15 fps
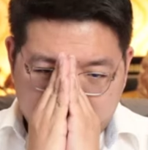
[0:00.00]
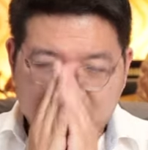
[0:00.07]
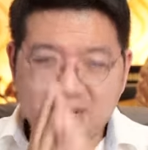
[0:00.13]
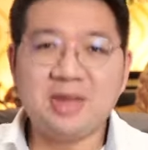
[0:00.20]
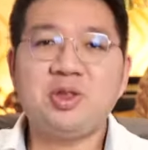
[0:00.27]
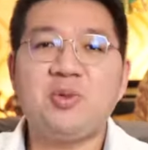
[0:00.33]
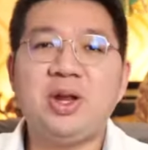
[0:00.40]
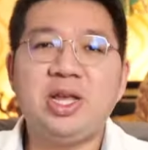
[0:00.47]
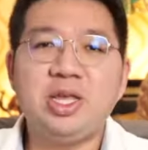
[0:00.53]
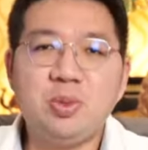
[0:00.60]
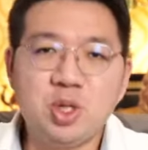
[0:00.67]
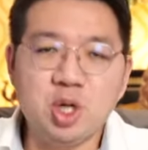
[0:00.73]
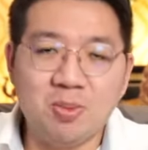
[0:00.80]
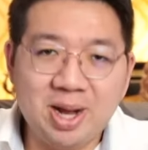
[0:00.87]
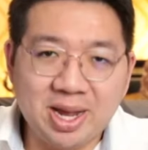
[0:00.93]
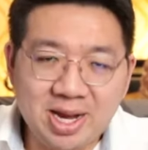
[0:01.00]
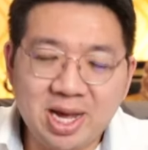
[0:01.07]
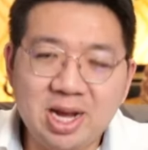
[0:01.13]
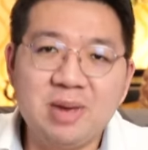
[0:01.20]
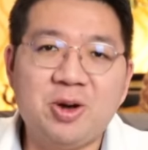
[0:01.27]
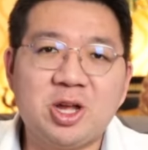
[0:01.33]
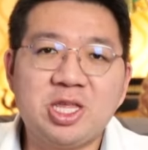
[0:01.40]
กราบสวัสดีท่านผู้ชมไรเดอ
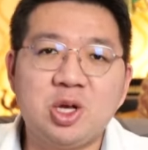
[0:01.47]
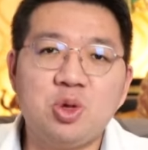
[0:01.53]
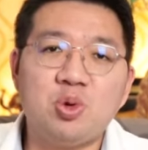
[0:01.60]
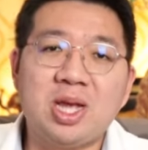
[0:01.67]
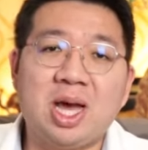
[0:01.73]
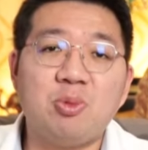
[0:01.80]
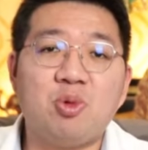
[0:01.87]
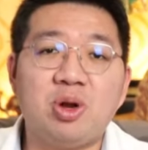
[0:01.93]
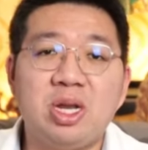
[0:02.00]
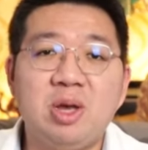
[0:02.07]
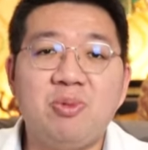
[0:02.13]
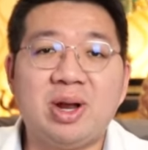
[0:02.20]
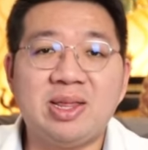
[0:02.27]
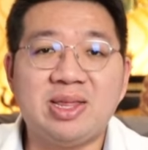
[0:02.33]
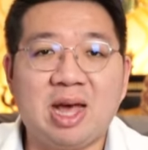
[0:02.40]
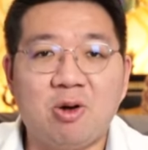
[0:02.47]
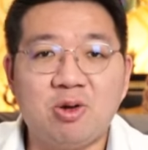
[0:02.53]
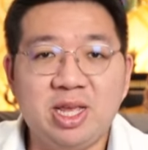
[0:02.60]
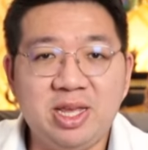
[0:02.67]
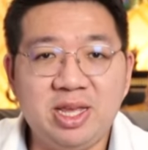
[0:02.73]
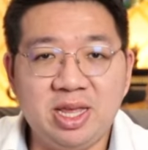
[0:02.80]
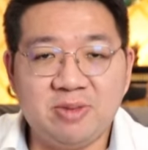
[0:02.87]
ร์รีพอร์เตอร์ทุกท่านวันนี้วันเสาร์
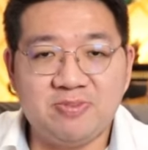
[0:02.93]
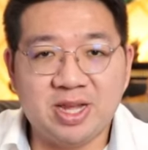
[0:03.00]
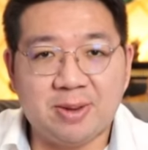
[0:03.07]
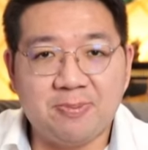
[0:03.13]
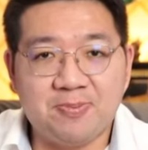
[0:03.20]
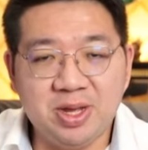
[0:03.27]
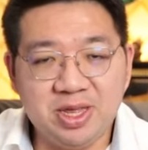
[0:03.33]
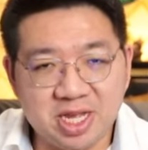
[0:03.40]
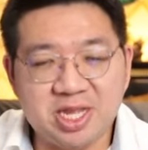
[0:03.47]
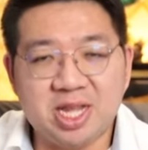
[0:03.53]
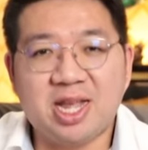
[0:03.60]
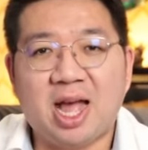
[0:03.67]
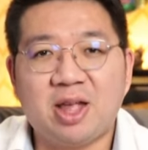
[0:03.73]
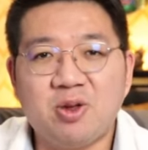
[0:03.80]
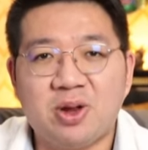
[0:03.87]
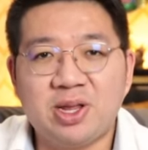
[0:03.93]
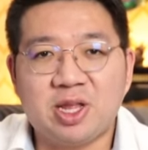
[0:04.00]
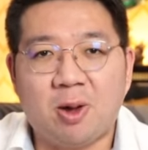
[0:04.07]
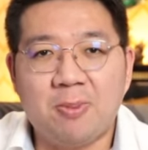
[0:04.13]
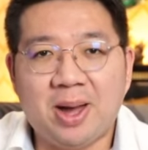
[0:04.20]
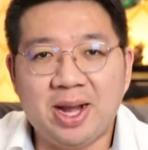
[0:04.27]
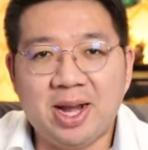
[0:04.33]
ที่ 27 พฤศจิกายน
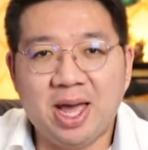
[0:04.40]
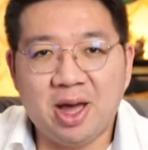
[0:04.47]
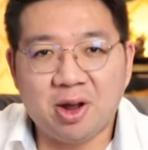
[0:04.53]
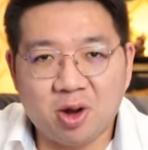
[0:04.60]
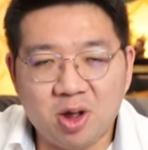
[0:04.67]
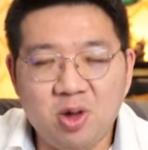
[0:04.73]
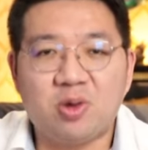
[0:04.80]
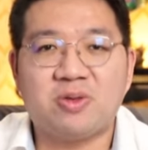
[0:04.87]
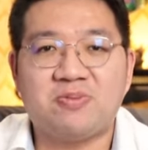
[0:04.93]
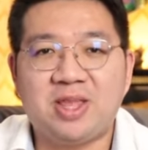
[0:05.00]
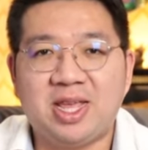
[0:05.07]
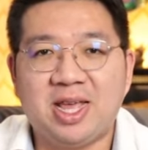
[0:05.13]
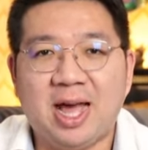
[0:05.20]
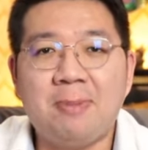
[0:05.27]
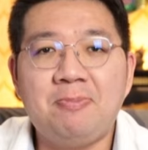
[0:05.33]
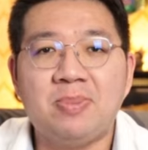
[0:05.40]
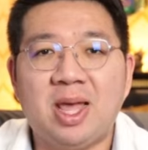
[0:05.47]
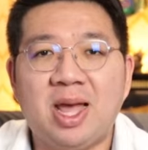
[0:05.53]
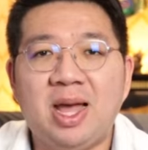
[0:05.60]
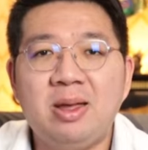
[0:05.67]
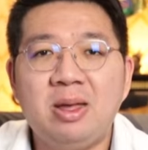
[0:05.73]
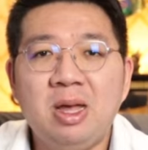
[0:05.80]
2564 ครับ
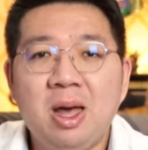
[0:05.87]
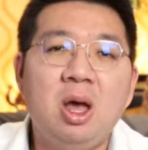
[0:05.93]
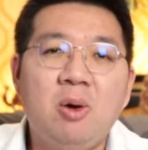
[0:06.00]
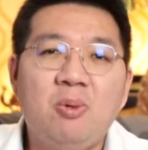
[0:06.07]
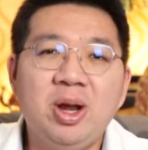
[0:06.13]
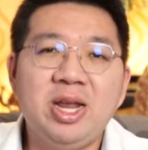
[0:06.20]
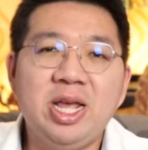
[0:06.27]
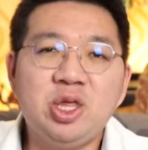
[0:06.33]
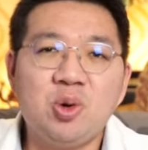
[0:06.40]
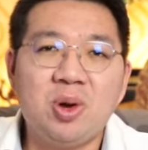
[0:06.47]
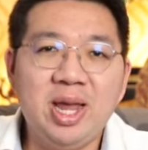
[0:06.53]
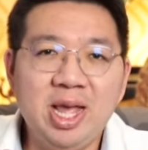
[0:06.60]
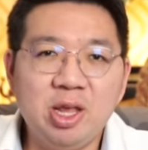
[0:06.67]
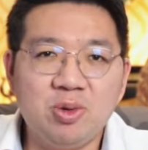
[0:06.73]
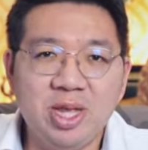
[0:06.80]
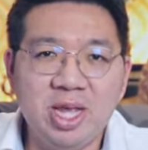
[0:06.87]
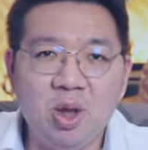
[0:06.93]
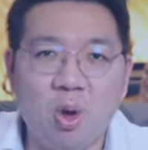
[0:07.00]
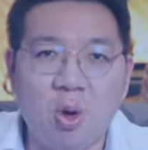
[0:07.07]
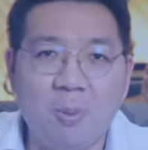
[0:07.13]
นะวันนี้ตัวเลขอยู่ที่